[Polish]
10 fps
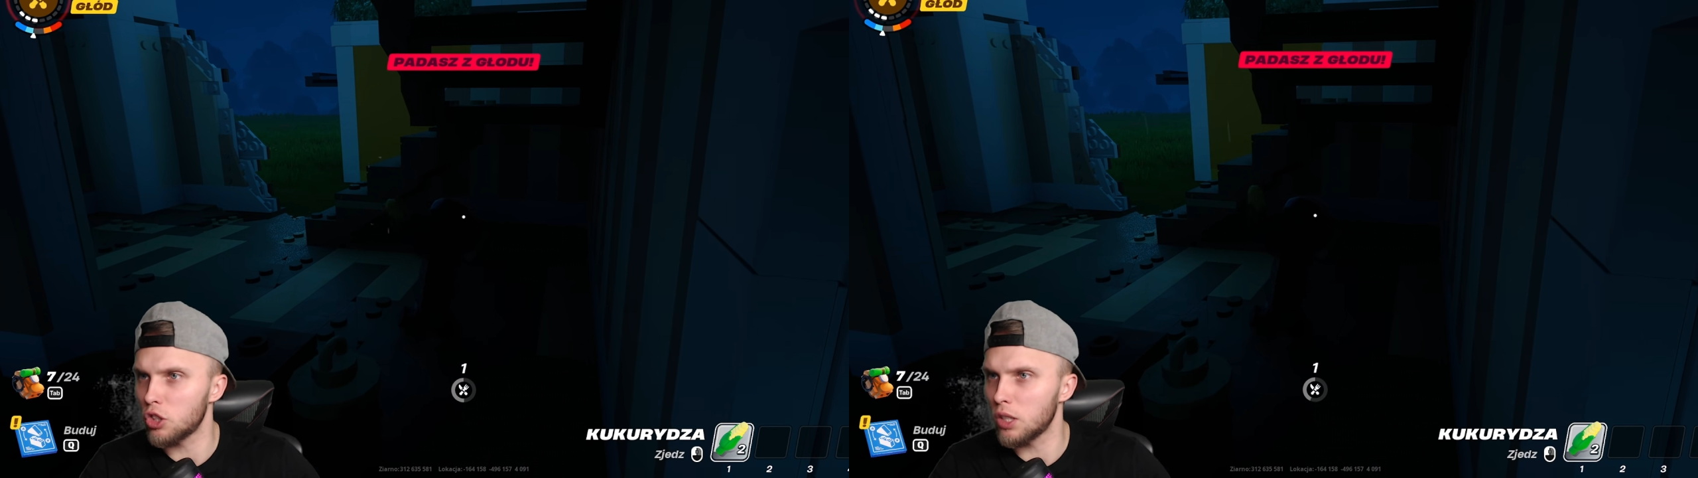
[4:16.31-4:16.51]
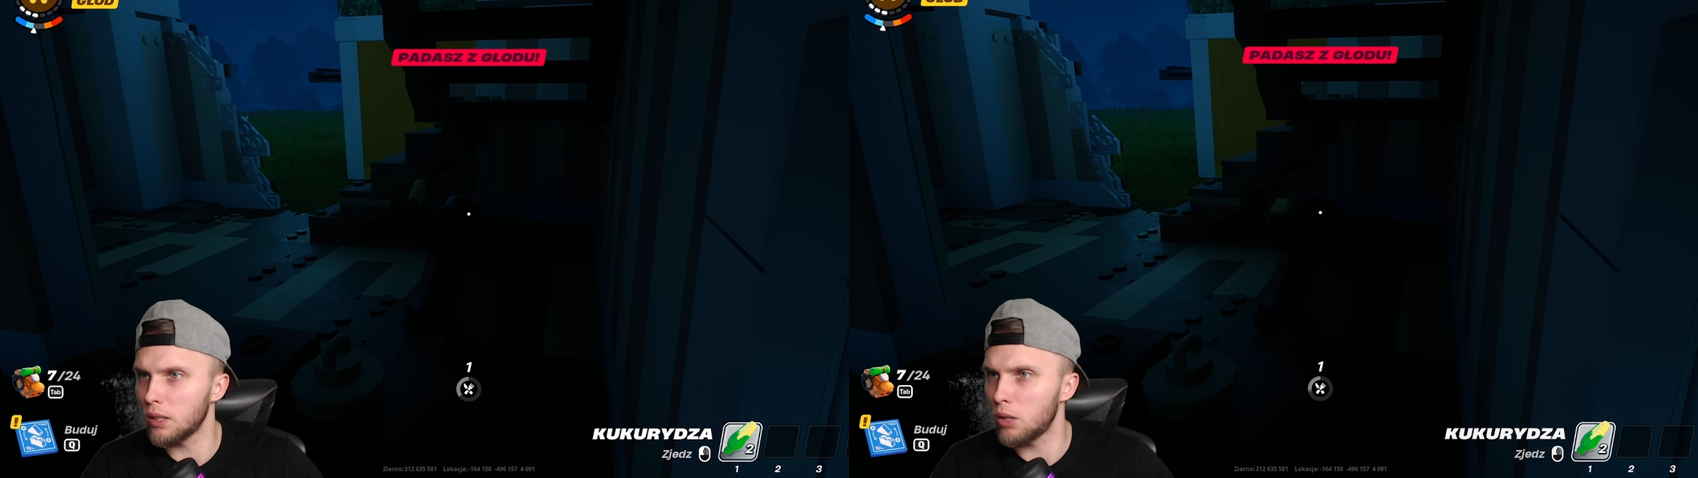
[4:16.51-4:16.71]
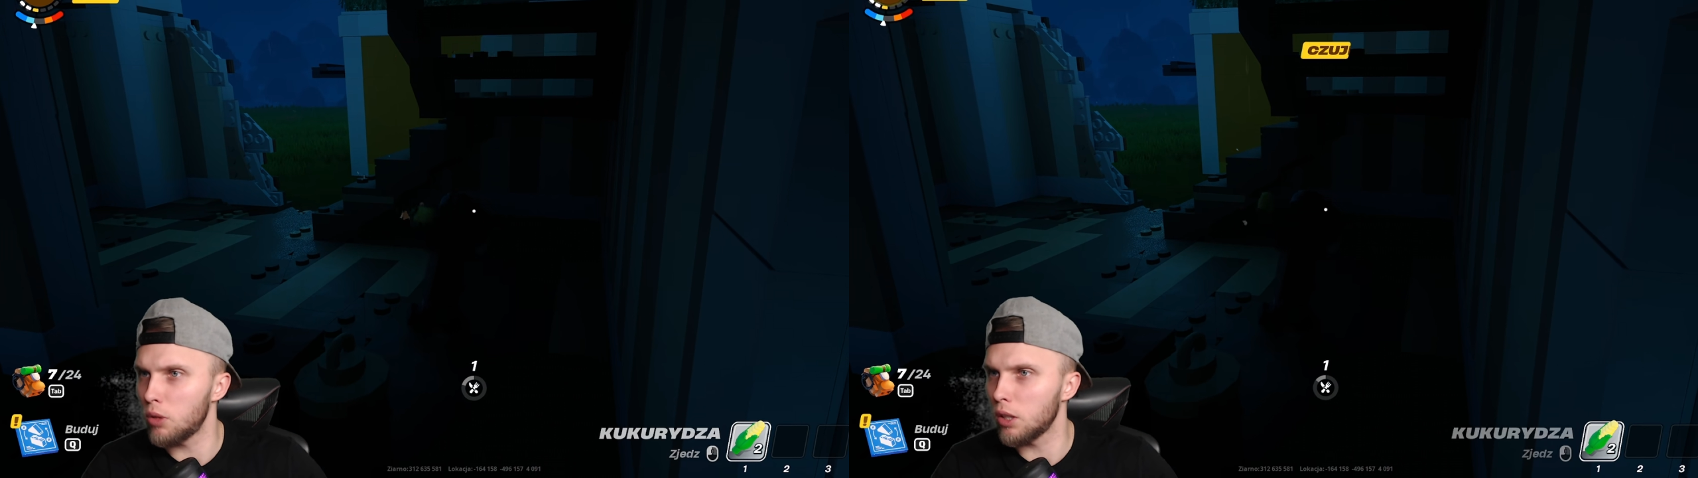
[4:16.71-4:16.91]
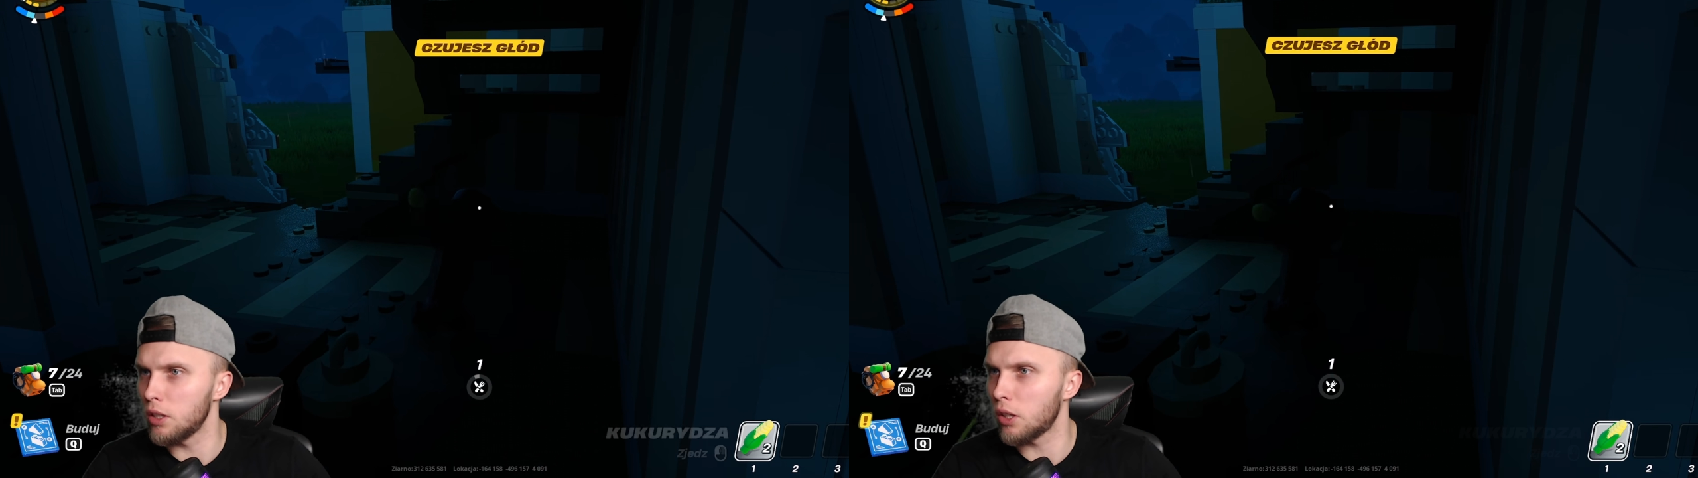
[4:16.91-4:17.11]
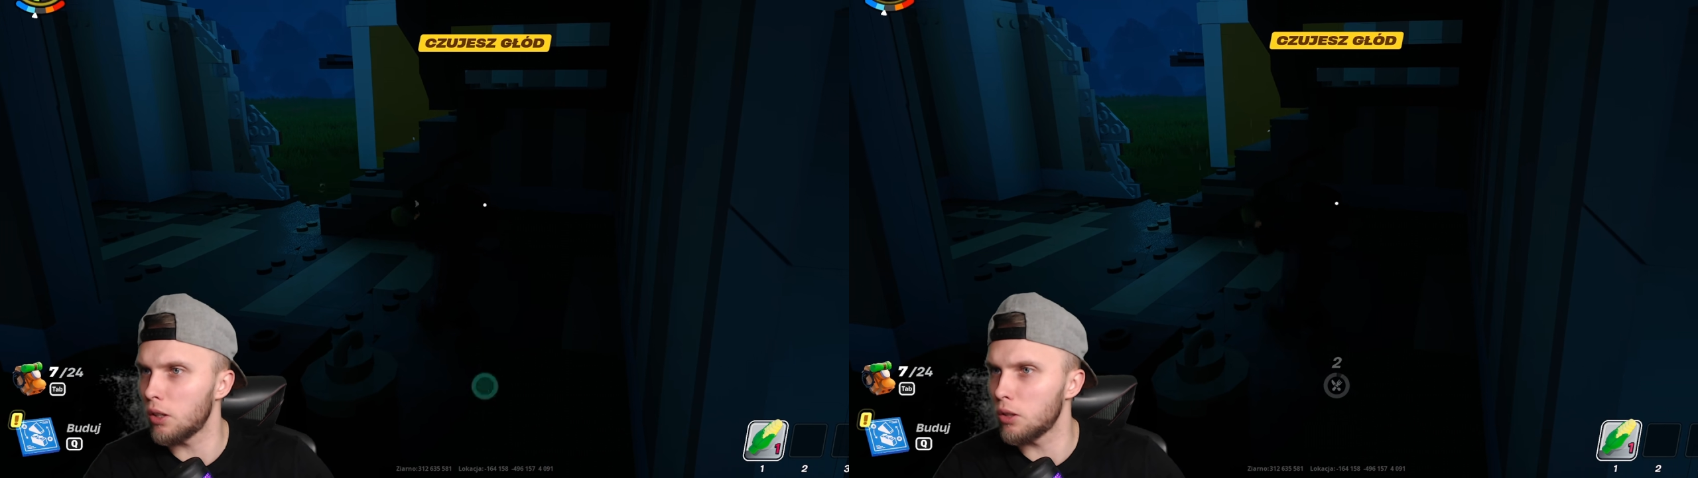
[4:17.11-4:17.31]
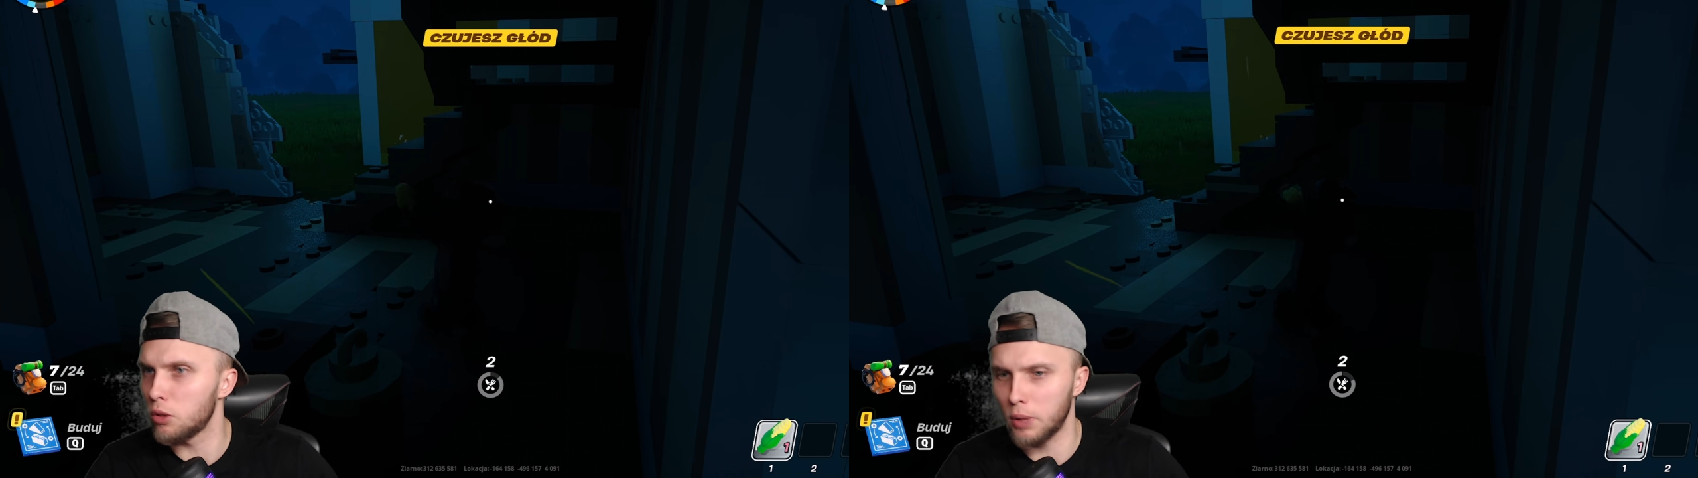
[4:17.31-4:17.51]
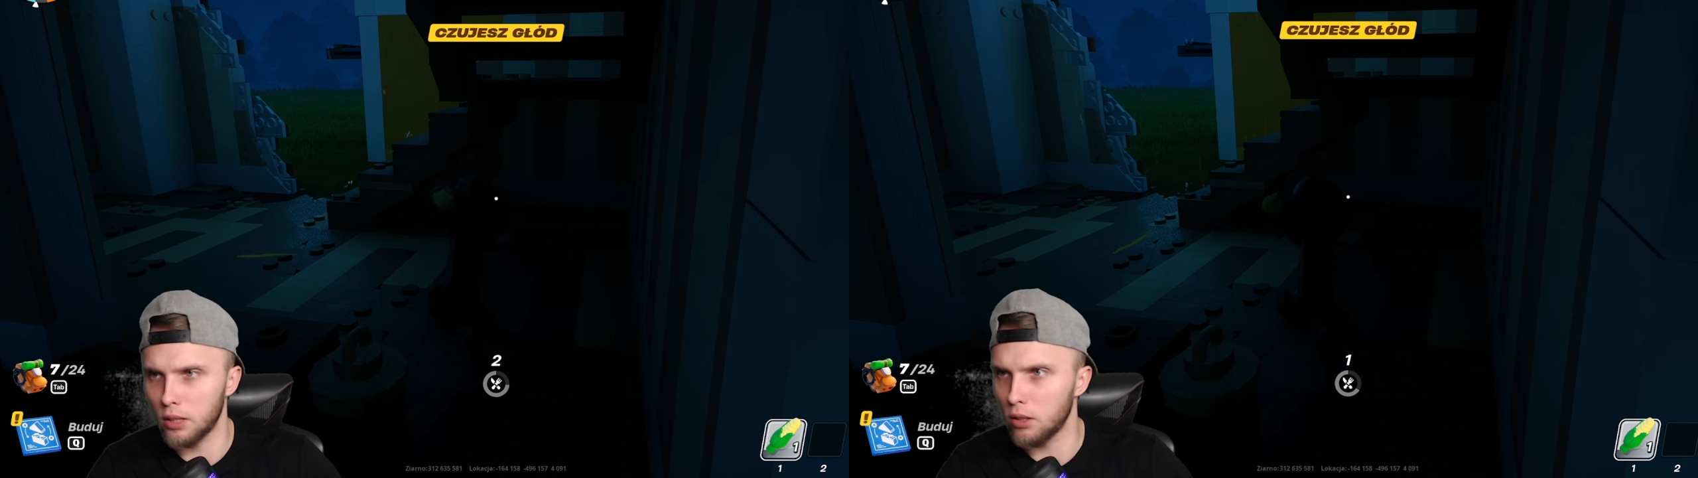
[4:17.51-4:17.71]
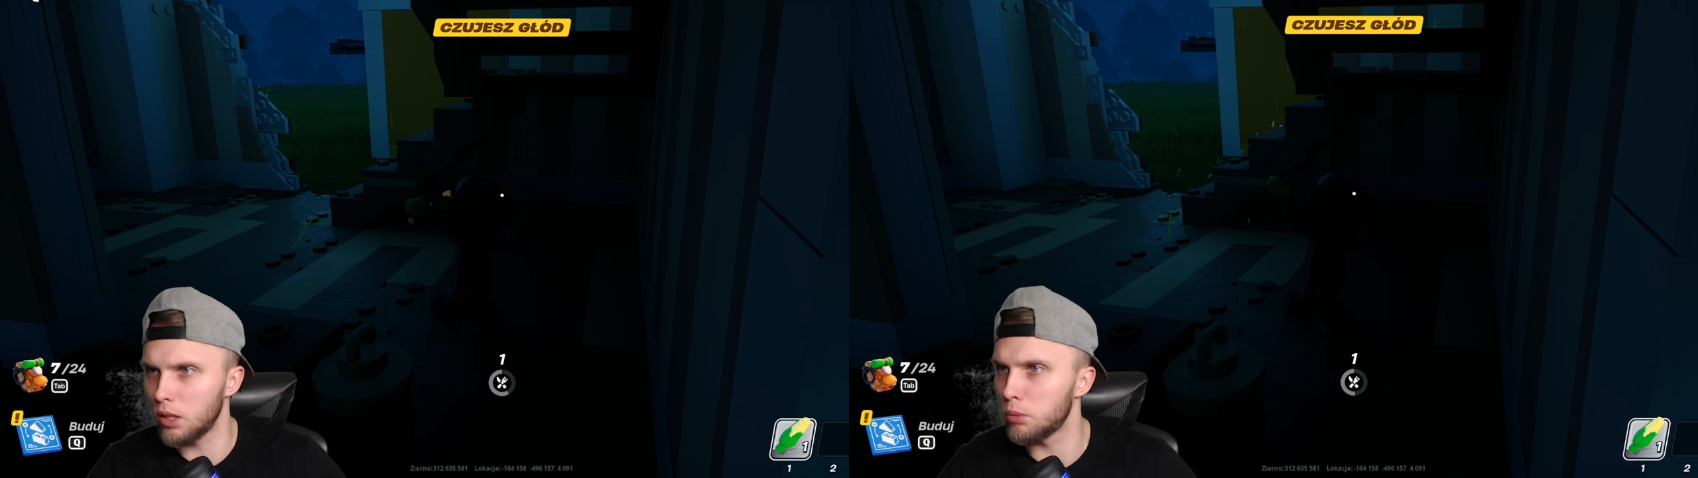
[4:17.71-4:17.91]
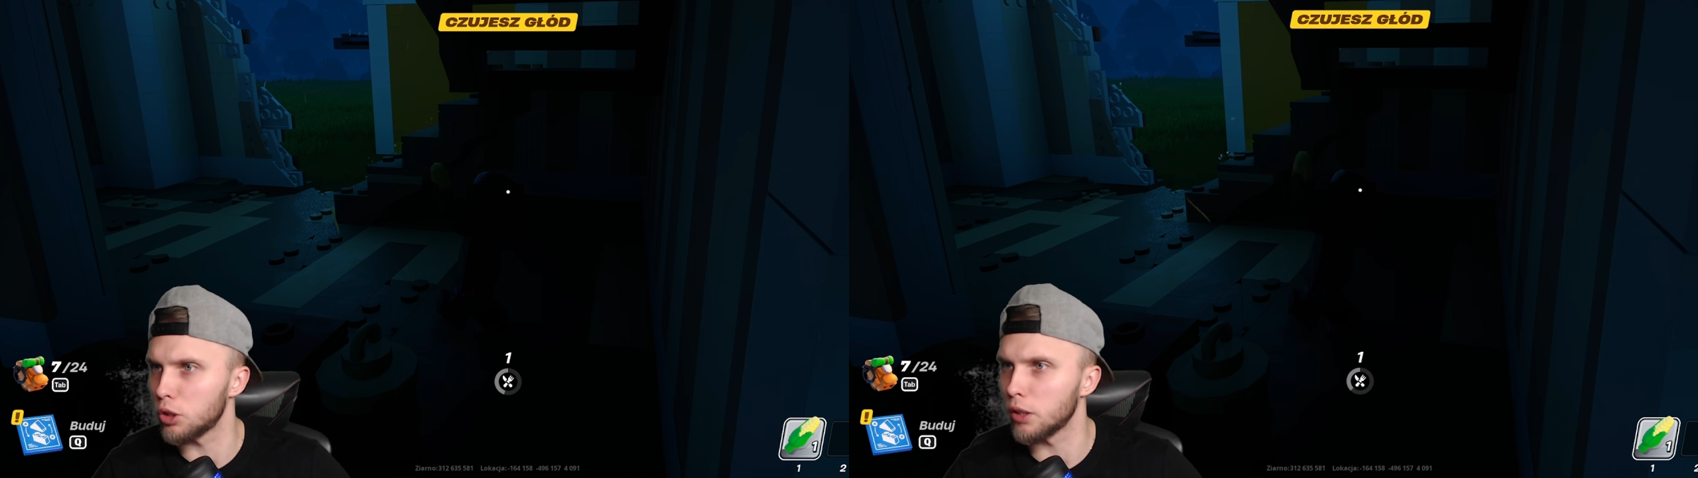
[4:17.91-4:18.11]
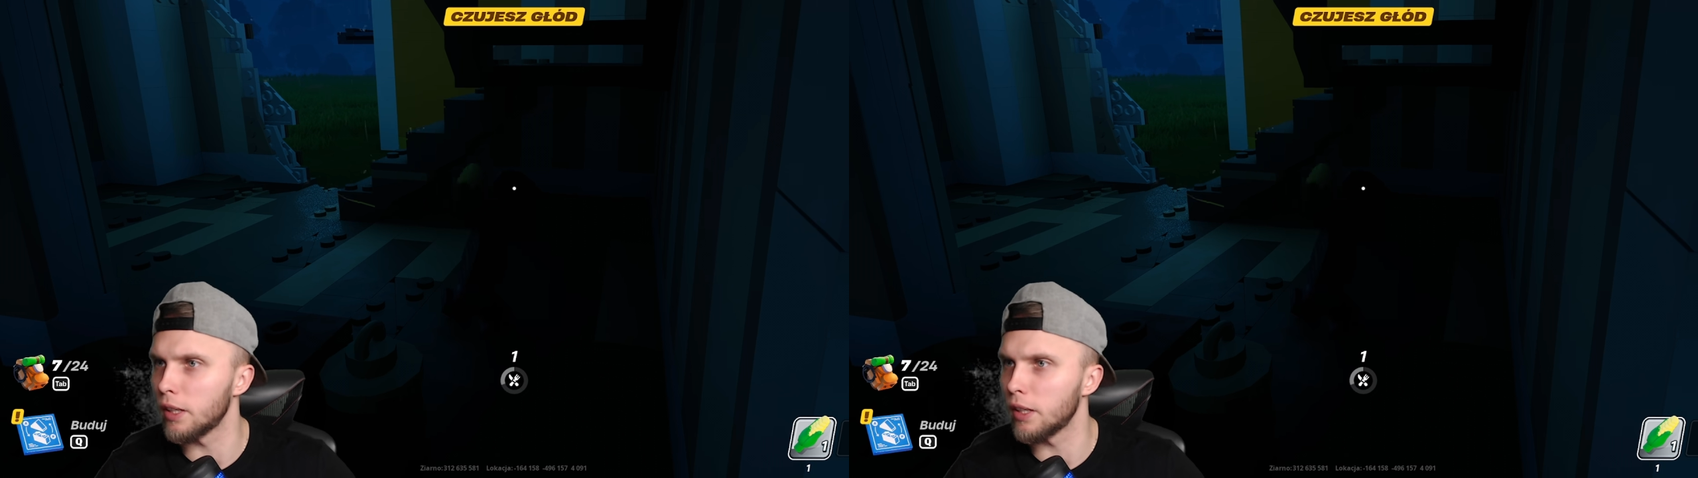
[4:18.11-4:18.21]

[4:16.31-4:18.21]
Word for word: żebym tak głodny nie chodził. Bardzo dobrze.